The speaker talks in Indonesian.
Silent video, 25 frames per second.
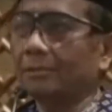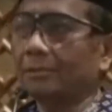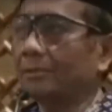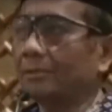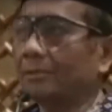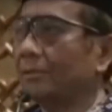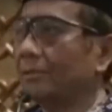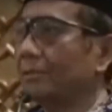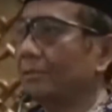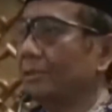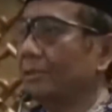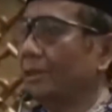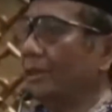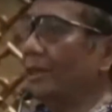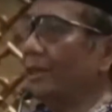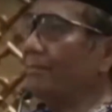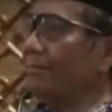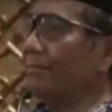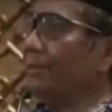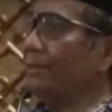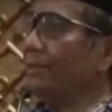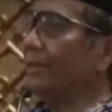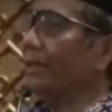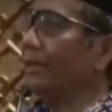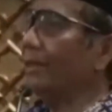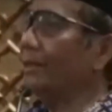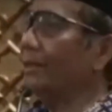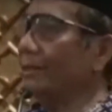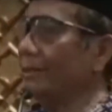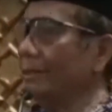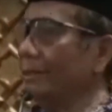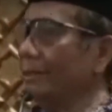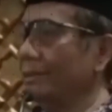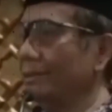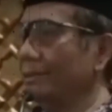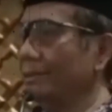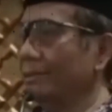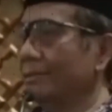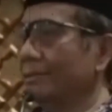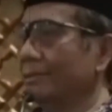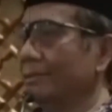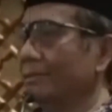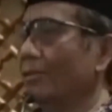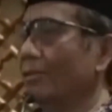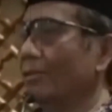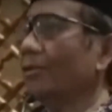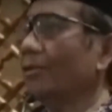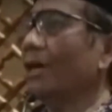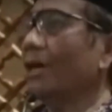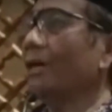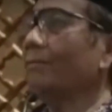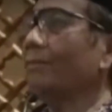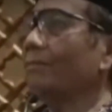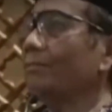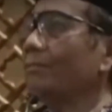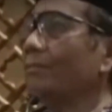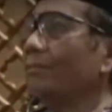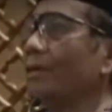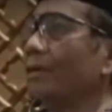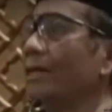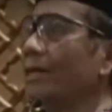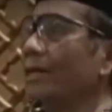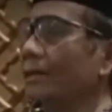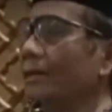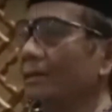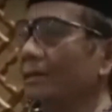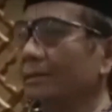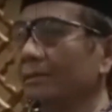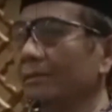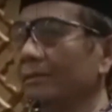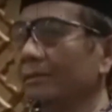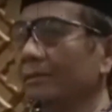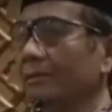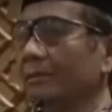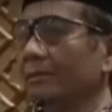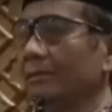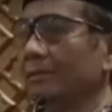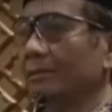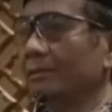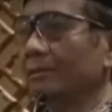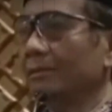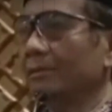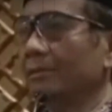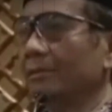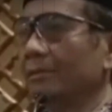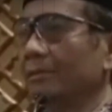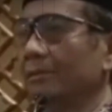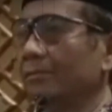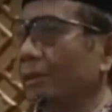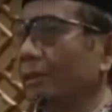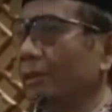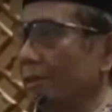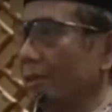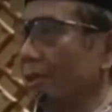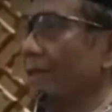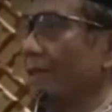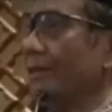Sehingga misalnya orang Papua bisa aja